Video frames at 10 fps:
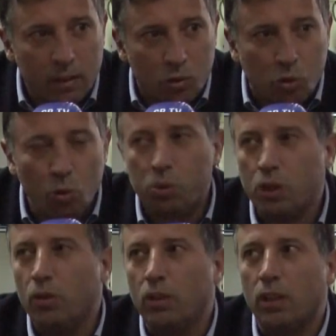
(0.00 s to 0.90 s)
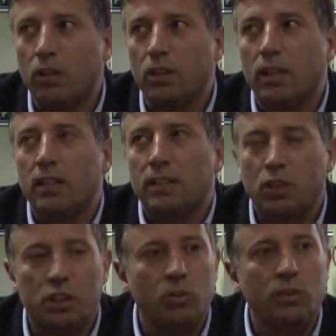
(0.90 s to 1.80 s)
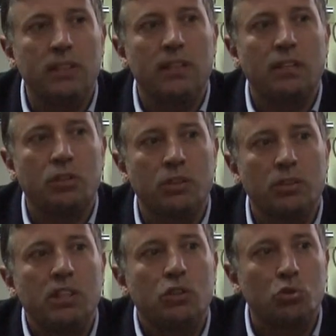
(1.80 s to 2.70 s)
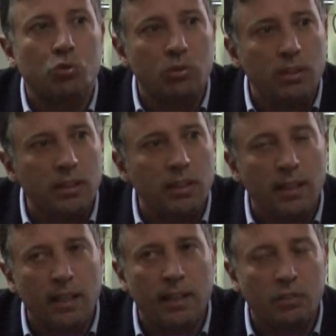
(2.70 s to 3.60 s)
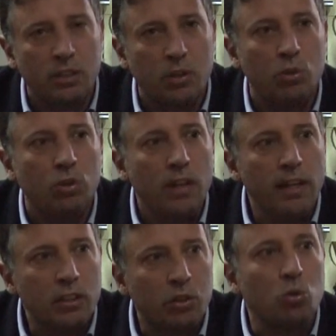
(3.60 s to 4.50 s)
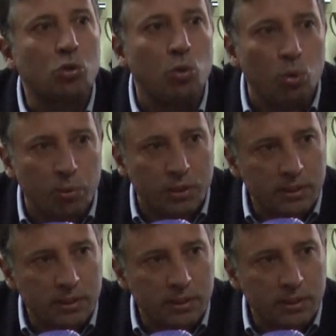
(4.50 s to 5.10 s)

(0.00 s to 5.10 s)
Os clubes são. A, associação, a associação diz que os, a, a associação são os clubes.